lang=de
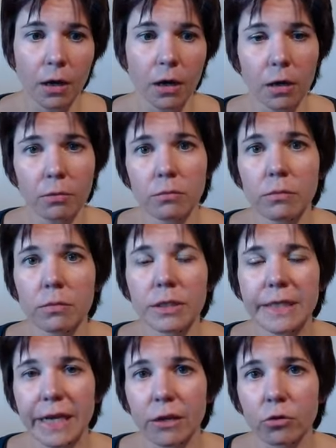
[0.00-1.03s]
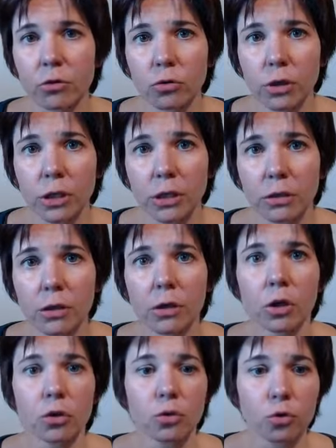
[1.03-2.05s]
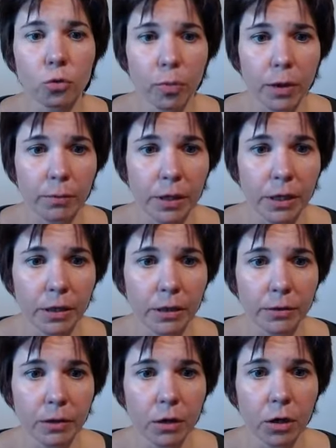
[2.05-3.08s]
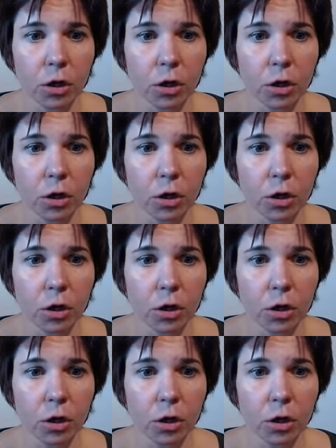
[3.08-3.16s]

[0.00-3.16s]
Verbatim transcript: ähm, Serotonin, Dopamin,